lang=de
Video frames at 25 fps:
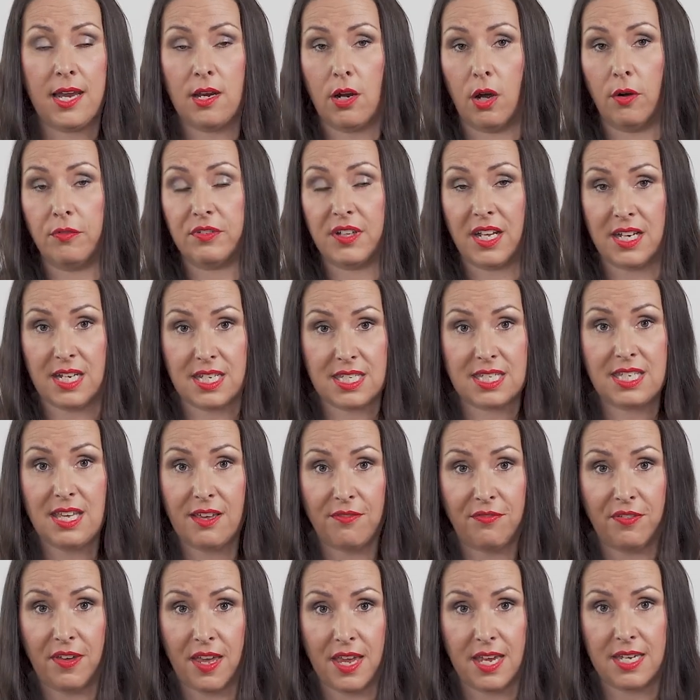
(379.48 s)
ja, auf deine
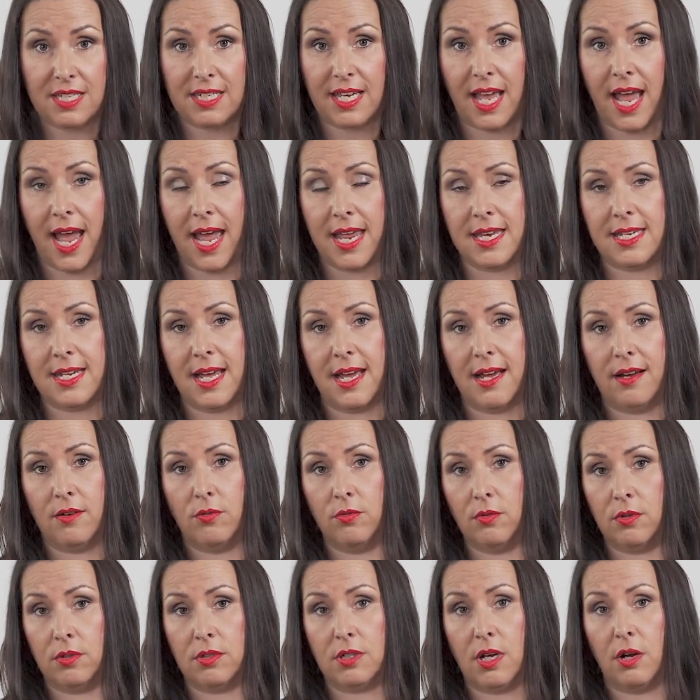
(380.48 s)
Sehfähigkeit
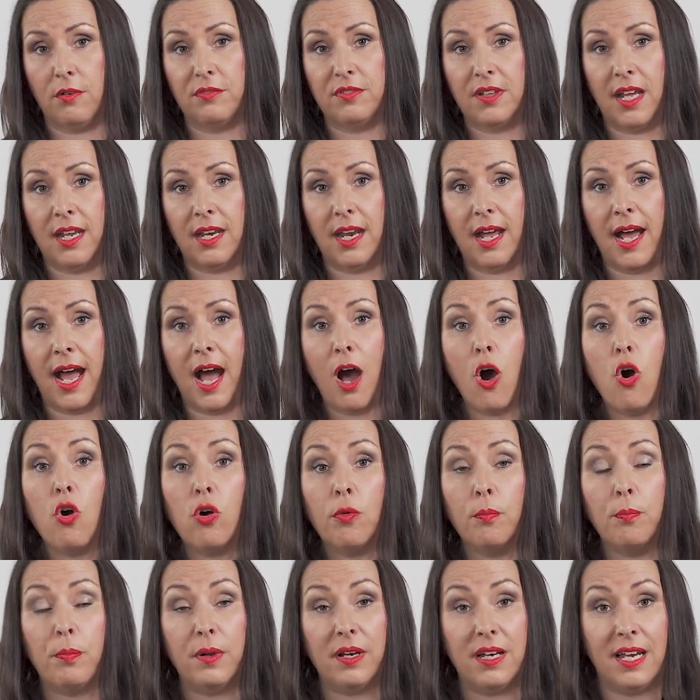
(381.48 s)
und auf deine
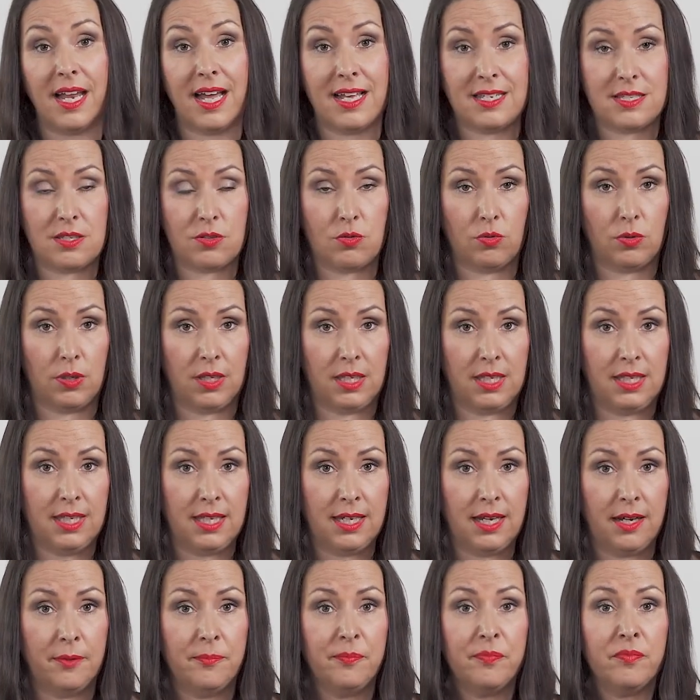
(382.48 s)
Augenbelastung
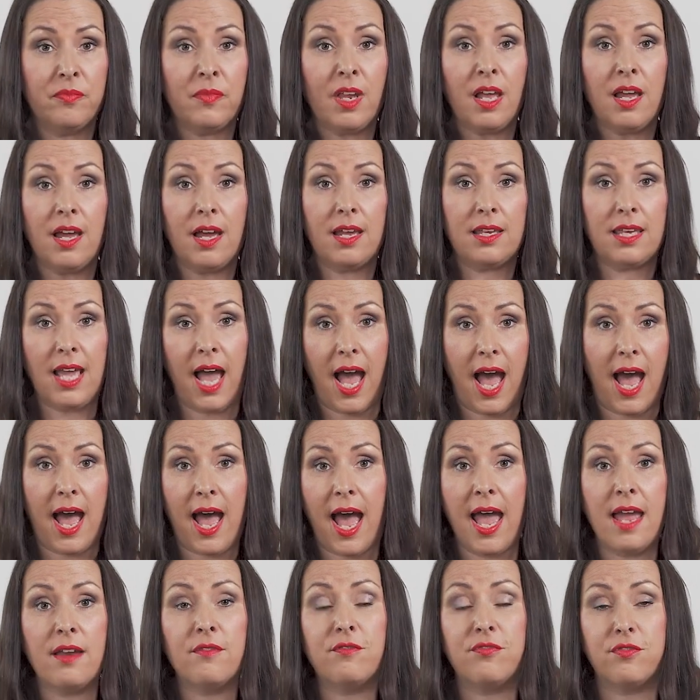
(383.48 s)
hier ja,
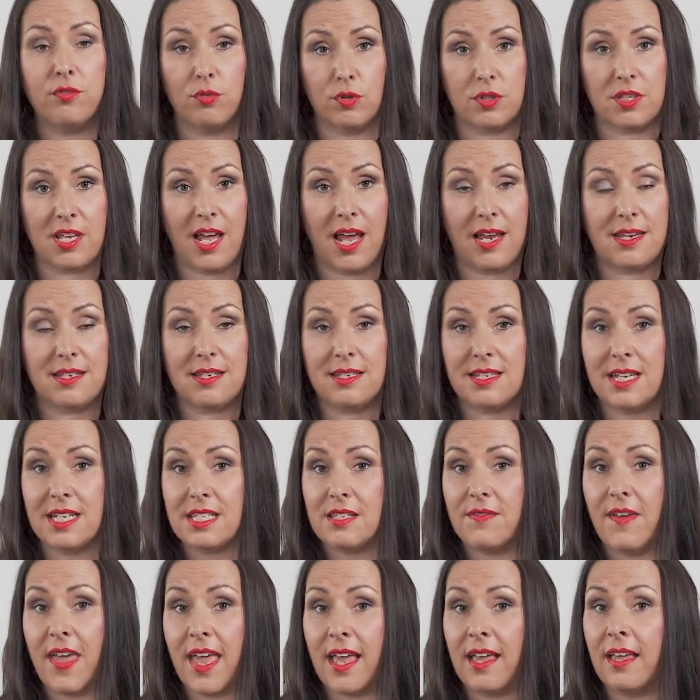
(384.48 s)
Einfluss hat.
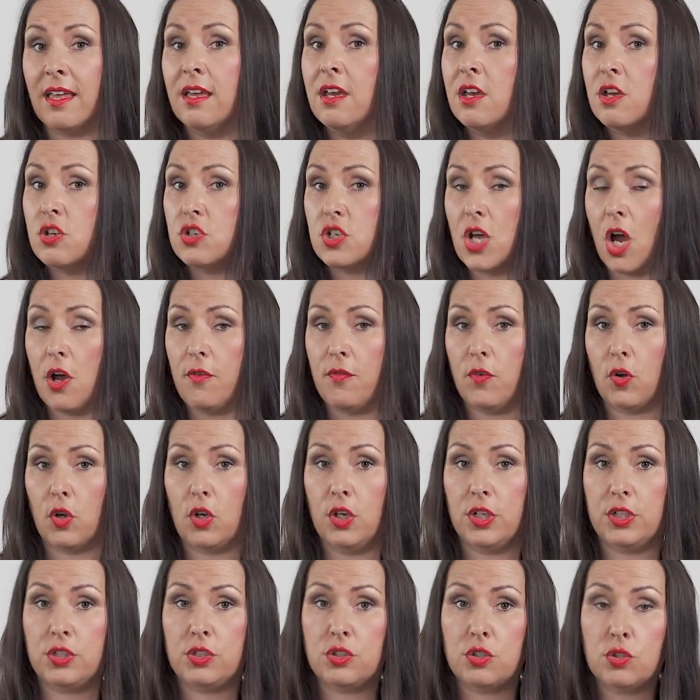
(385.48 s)
Deswegen schau
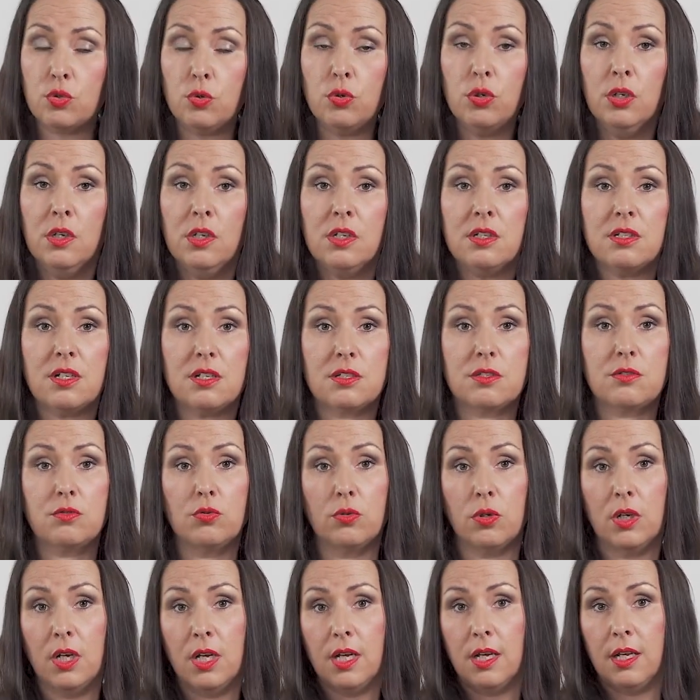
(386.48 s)
wirklich zu, dass
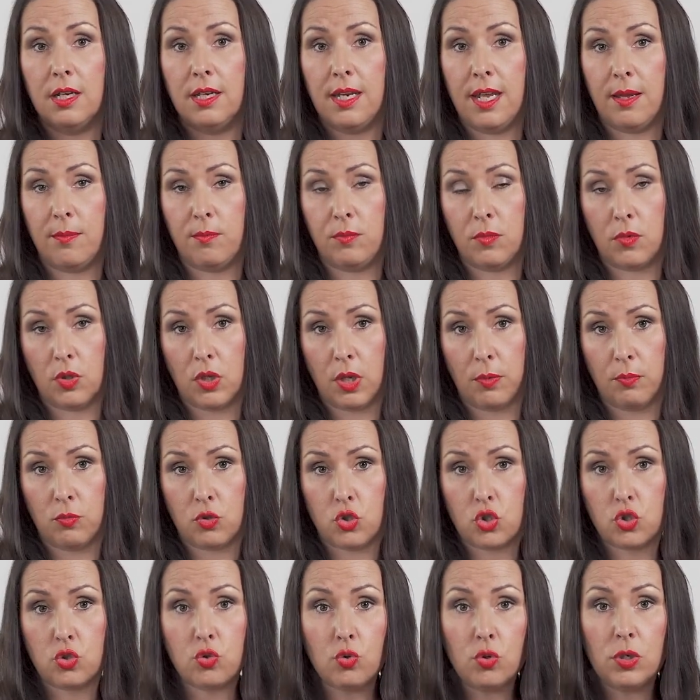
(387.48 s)
du neben dem
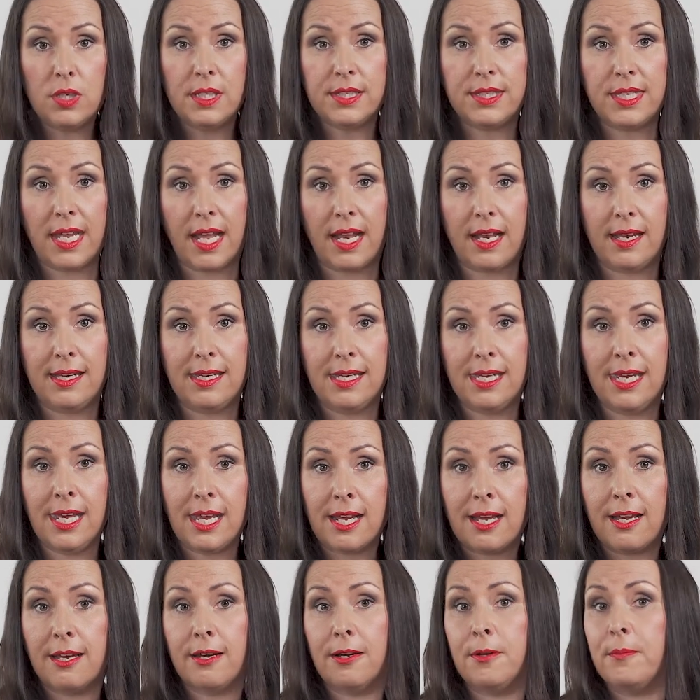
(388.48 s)
Stuhl, der
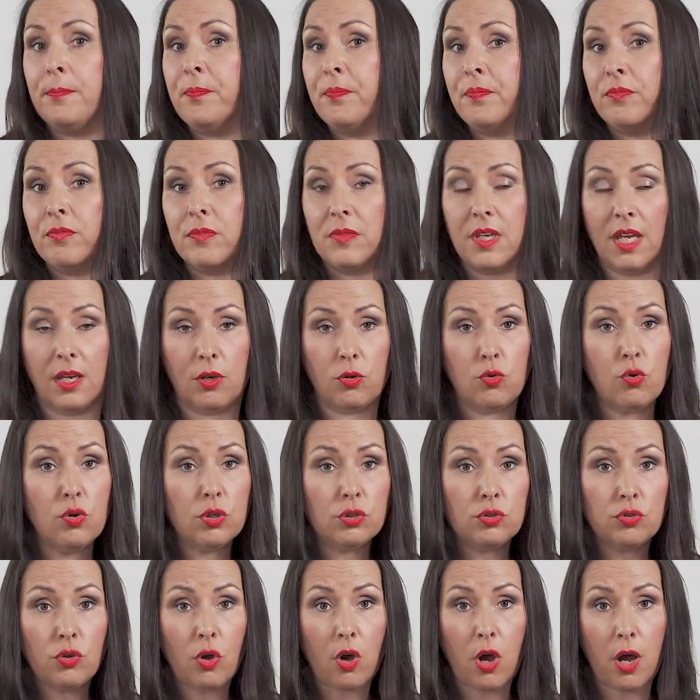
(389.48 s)
Liege, den
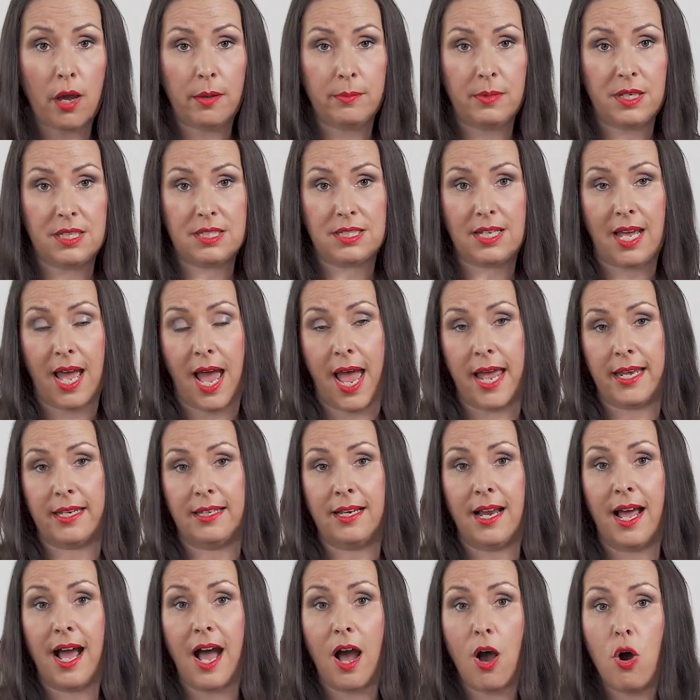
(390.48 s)
guten
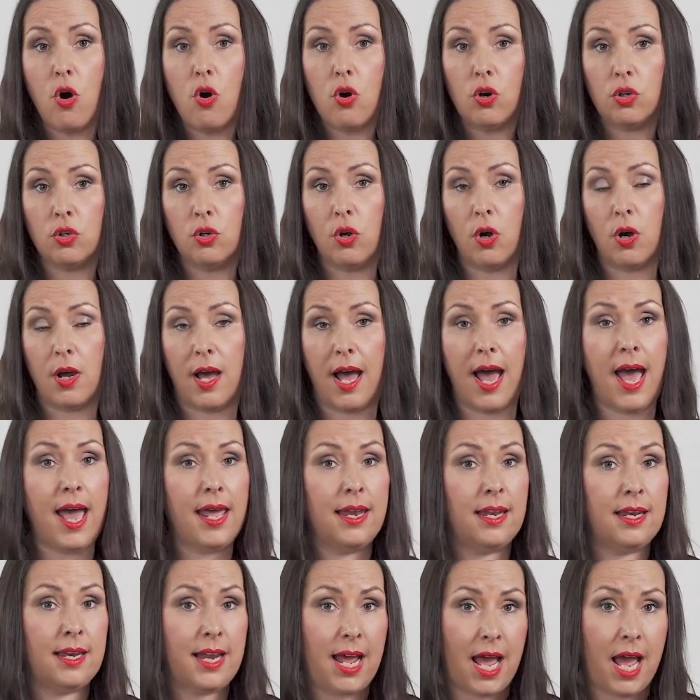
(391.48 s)
Räumlichkeiten auch noch
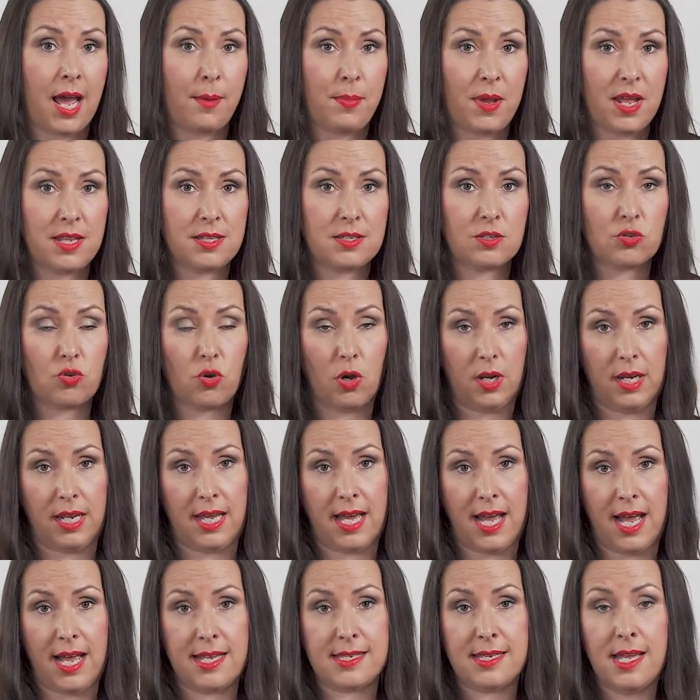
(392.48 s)
einen
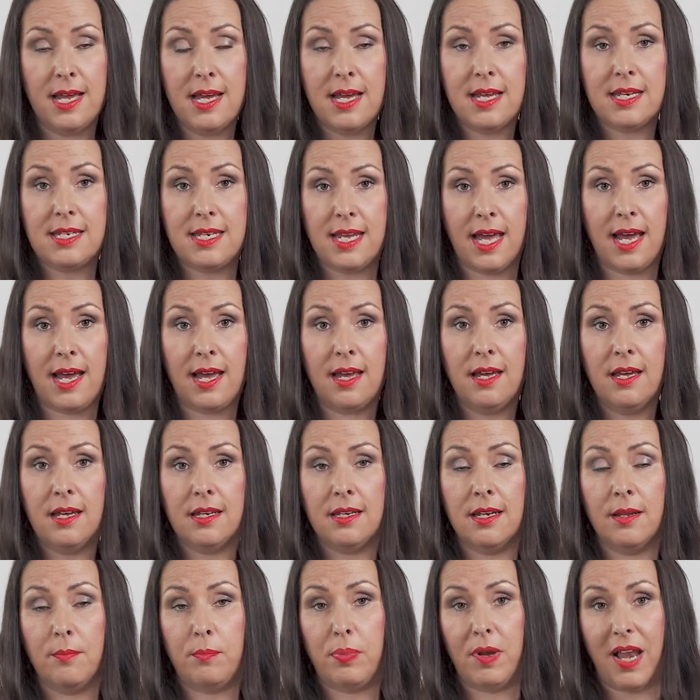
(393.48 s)
Arbeitstrolley hast, der
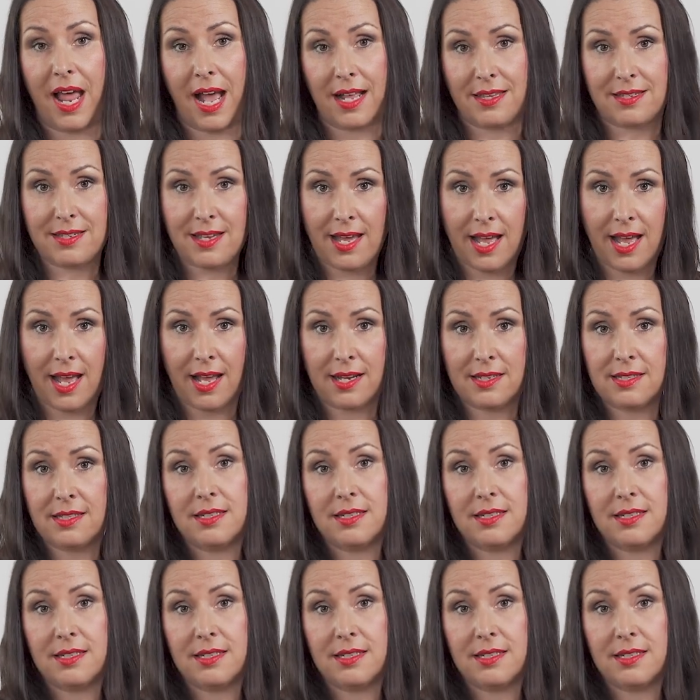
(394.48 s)
eine Platte hat,